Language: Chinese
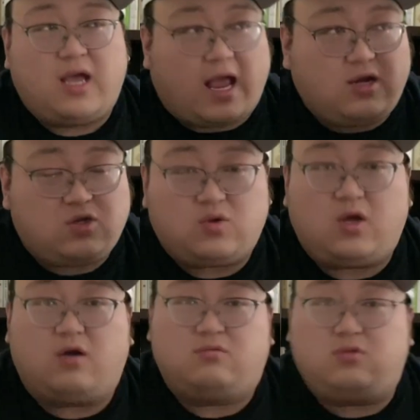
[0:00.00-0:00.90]
还是说
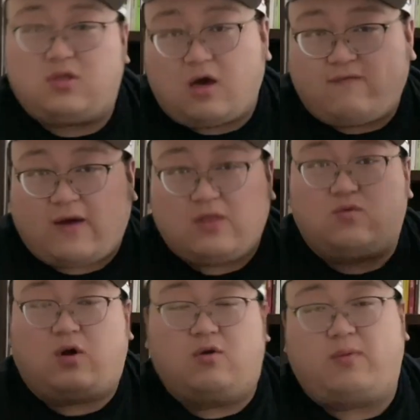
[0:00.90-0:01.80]
要一定要发
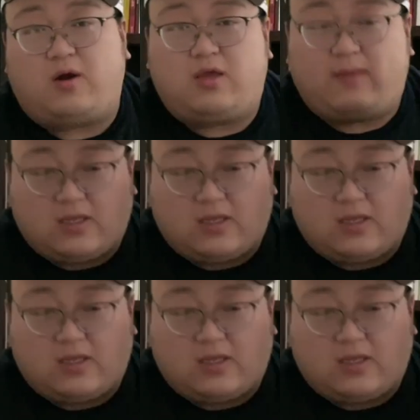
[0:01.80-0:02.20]
动网络暴力，